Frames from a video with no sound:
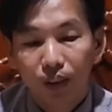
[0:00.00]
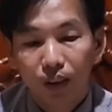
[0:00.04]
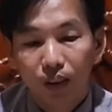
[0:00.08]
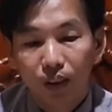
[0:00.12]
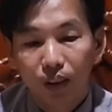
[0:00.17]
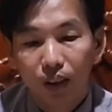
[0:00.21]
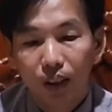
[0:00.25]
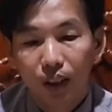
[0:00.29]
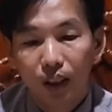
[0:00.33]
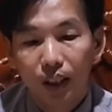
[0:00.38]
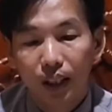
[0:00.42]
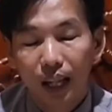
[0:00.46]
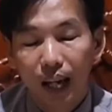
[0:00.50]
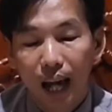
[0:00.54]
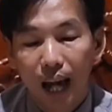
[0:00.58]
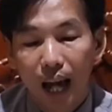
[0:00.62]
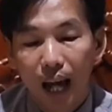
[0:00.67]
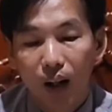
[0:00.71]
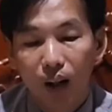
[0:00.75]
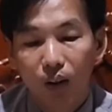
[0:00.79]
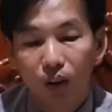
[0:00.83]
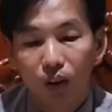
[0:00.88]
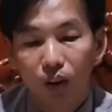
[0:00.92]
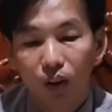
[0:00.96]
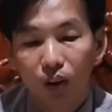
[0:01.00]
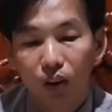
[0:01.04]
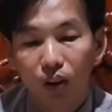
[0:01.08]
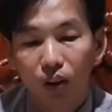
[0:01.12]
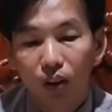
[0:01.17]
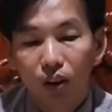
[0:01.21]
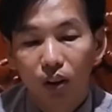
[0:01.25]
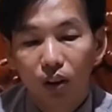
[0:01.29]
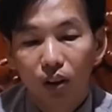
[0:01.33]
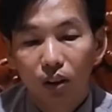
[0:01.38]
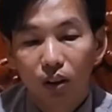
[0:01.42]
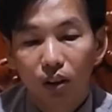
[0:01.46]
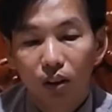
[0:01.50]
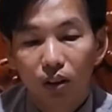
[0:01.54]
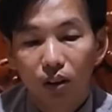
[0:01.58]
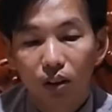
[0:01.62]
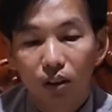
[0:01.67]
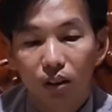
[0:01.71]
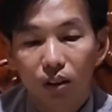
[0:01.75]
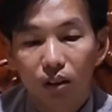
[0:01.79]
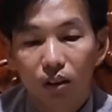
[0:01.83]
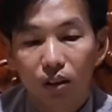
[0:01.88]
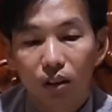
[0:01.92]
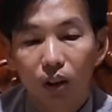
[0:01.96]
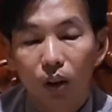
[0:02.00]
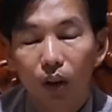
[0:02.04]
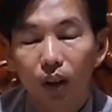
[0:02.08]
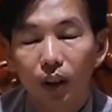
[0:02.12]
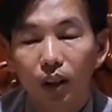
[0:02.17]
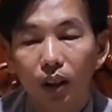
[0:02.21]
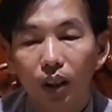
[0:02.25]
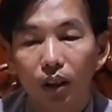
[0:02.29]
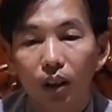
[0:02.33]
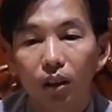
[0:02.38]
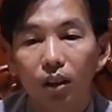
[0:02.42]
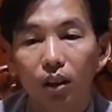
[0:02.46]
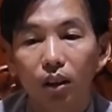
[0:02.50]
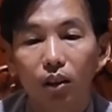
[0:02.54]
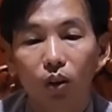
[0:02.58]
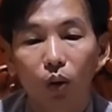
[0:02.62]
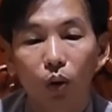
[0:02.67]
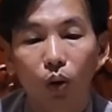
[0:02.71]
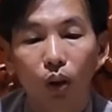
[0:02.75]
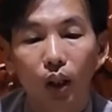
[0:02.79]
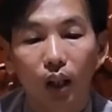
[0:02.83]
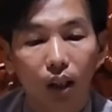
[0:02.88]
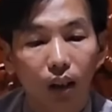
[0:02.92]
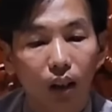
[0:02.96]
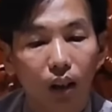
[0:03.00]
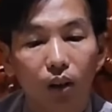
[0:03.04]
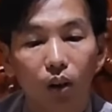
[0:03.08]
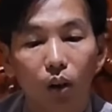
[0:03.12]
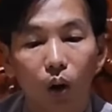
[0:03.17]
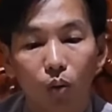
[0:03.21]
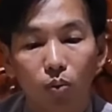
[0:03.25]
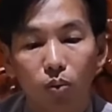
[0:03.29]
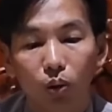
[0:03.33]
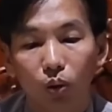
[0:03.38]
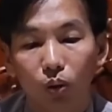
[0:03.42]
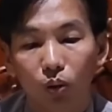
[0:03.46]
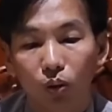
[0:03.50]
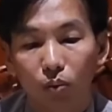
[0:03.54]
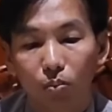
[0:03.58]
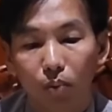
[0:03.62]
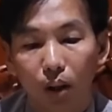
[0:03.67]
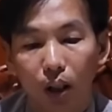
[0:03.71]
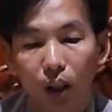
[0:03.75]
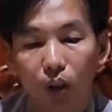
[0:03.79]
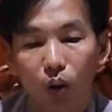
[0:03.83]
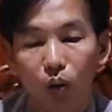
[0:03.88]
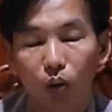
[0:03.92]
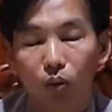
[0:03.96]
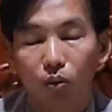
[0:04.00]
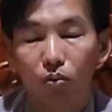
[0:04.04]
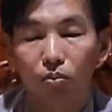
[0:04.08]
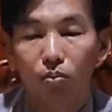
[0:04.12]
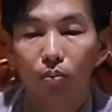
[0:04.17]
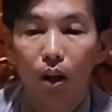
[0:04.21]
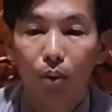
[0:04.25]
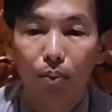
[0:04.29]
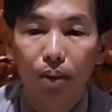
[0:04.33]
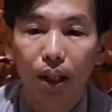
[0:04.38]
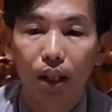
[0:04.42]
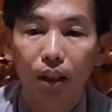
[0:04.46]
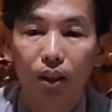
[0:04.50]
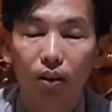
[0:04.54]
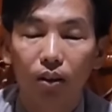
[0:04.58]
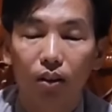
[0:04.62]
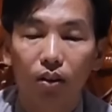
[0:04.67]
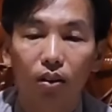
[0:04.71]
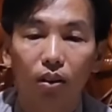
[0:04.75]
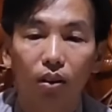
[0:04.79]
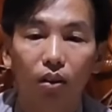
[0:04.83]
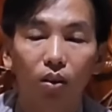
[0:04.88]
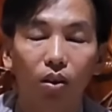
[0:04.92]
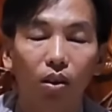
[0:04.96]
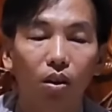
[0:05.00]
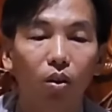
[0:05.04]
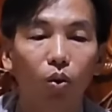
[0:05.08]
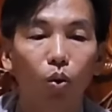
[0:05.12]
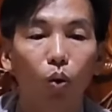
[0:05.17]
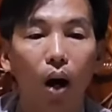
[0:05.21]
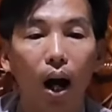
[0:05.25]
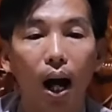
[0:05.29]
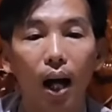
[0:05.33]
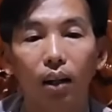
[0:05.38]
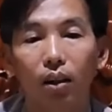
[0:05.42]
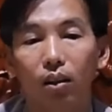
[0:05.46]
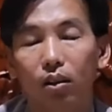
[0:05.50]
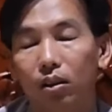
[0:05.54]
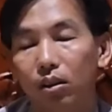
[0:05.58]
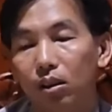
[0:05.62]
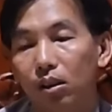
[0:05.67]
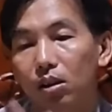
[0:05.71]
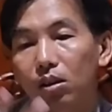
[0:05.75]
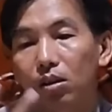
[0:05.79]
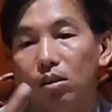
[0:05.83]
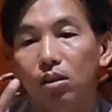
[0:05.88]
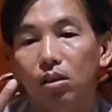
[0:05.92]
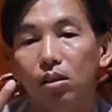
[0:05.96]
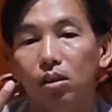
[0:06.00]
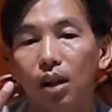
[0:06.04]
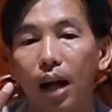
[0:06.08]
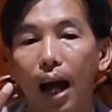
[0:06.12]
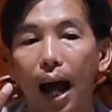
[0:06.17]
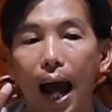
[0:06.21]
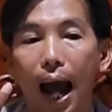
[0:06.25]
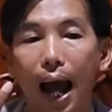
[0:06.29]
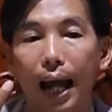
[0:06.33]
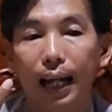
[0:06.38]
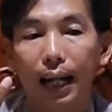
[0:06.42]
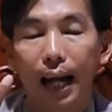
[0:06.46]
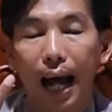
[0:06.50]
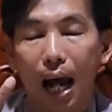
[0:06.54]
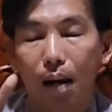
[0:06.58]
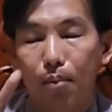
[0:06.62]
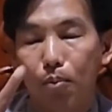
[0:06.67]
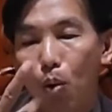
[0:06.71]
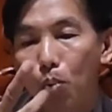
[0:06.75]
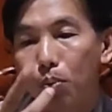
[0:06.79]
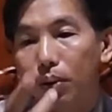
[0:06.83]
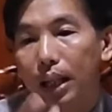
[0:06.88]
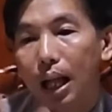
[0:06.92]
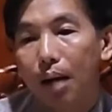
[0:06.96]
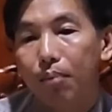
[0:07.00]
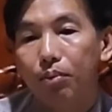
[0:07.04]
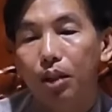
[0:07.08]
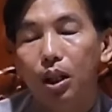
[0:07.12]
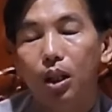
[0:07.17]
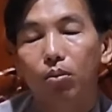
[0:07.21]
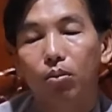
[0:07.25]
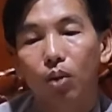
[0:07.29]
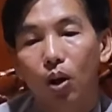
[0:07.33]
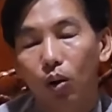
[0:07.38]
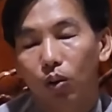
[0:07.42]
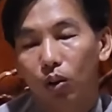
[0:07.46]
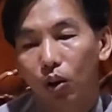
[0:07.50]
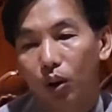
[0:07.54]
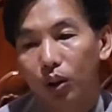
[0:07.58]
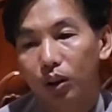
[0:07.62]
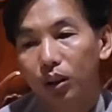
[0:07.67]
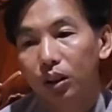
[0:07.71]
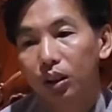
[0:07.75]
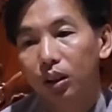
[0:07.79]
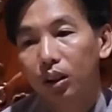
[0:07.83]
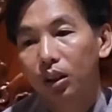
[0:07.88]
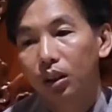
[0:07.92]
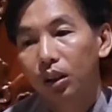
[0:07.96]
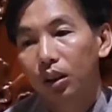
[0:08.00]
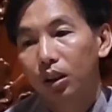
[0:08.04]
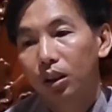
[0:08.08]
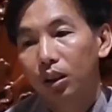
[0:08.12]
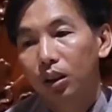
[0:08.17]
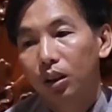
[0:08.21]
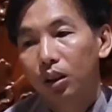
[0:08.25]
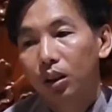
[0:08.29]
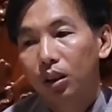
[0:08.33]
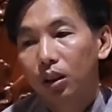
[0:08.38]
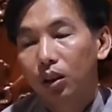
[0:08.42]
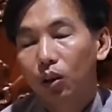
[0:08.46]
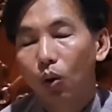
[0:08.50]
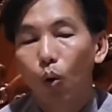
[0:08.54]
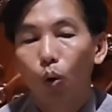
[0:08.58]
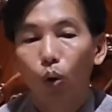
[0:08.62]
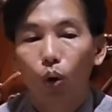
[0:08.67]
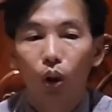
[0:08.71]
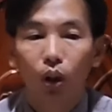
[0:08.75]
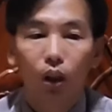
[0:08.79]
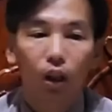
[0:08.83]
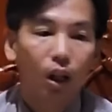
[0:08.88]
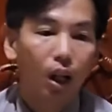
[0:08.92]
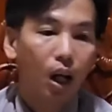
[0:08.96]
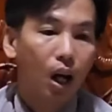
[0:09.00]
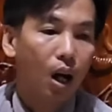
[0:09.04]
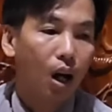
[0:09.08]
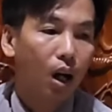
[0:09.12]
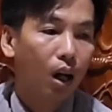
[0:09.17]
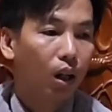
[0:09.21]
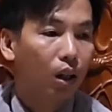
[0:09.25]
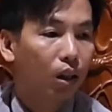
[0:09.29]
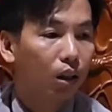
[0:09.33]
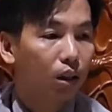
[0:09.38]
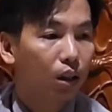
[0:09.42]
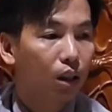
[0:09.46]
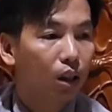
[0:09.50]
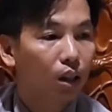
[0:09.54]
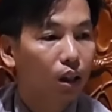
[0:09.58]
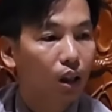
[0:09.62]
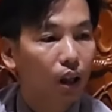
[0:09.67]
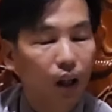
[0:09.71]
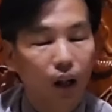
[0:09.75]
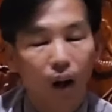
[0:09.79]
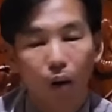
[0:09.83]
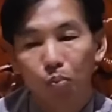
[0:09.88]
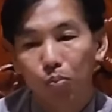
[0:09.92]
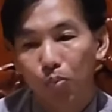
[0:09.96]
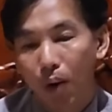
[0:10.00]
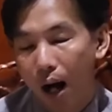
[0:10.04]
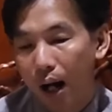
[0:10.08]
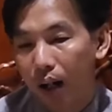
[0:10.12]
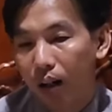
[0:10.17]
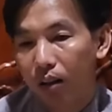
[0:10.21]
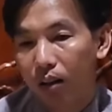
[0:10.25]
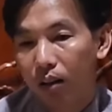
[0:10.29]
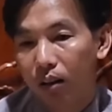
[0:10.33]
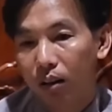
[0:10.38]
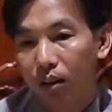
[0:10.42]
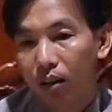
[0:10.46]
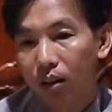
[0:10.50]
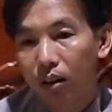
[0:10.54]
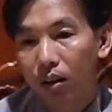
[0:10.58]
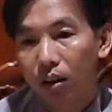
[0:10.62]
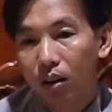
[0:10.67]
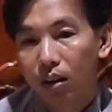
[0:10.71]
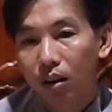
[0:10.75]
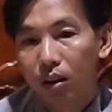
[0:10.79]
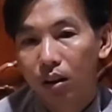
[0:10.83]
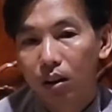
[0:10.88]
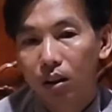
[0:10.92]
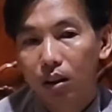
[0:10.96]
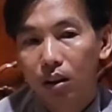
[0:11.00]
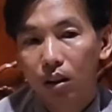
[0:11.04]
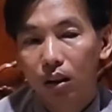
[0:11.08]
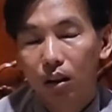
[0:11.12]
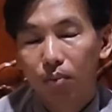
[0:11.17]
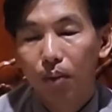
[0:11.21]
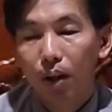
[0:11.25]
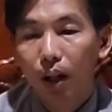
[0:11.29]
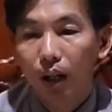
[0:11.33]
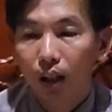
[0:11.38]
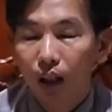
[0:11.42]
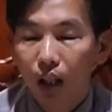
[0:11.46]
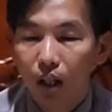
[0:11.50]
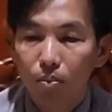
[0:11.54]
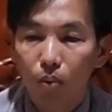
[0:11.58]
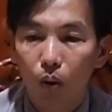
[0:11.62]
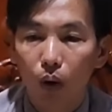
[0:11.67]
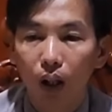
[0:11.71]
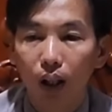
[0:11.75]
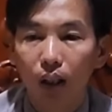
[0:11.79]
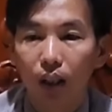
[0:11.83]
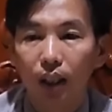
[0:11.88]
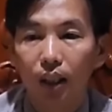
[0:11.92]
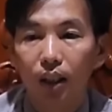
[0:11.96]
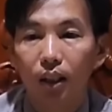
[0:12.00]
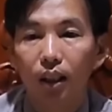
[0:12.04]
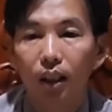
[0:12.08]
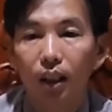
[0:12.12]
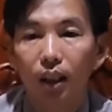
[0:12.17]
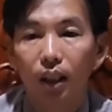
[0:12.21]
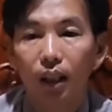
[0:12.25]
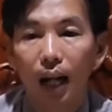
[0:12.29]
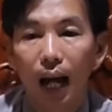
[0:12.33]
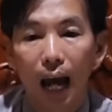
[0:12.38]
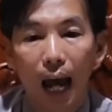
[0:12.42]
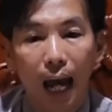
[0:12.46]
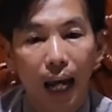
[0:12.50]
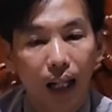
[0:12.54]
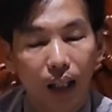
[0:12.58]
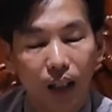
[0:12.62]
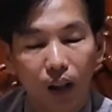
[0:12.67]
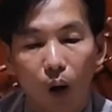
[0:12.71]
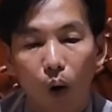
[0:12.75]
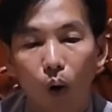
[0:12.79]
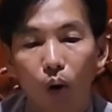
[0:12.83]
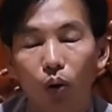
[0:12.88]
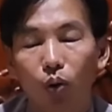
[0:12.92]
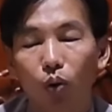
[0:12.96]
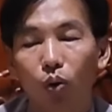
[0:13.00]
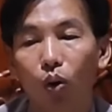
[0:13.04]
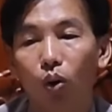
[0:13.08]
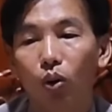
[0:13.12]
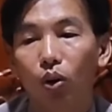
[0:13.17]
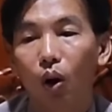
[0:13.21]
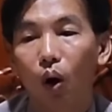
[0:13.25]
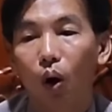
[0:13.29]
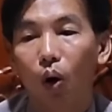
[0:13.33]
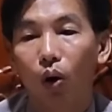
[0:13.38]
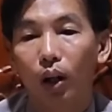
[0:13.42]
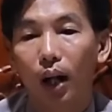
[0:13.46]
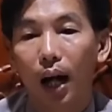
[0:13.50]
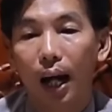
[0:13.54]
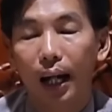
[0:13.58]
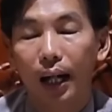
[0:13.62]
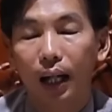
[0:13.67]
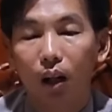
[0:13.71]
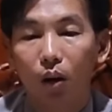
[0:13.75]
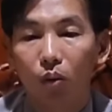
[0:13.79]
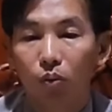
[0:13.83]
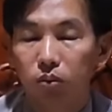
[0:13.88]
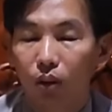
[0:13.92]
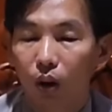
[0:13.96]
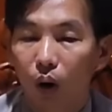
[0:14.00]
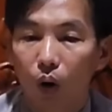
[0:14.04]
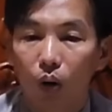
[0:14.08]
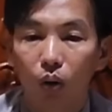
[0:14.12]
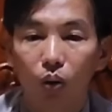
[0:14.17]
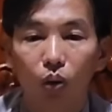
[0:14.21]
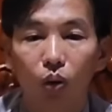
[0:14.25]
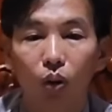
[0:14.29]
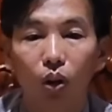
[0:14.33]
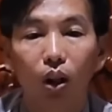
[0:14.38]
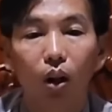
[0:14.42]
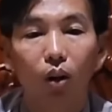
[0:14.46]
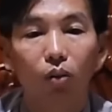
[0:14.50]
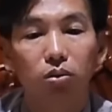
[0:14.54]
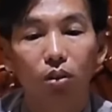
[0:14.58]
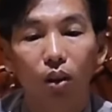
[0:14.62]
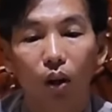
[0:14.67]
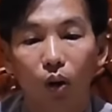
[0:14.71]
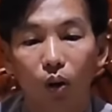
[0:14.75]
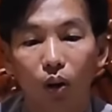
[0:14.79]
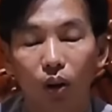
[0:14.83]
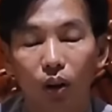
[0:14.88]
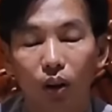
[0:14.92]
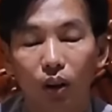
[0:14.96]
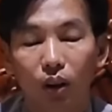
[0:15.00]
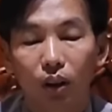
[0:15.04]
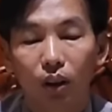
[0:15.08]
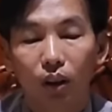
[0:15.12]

rồi về nhà rồi Ờ, đối xử với tôi rất là tốt luôn mặc dù mới biết trường được có qua được có hai ngày 48 tiếng đồng hồ thôi tôi là rất là công bằng bất cứ một cái việc gì ai tội tôi nói tội ai không tội tôi nói không tội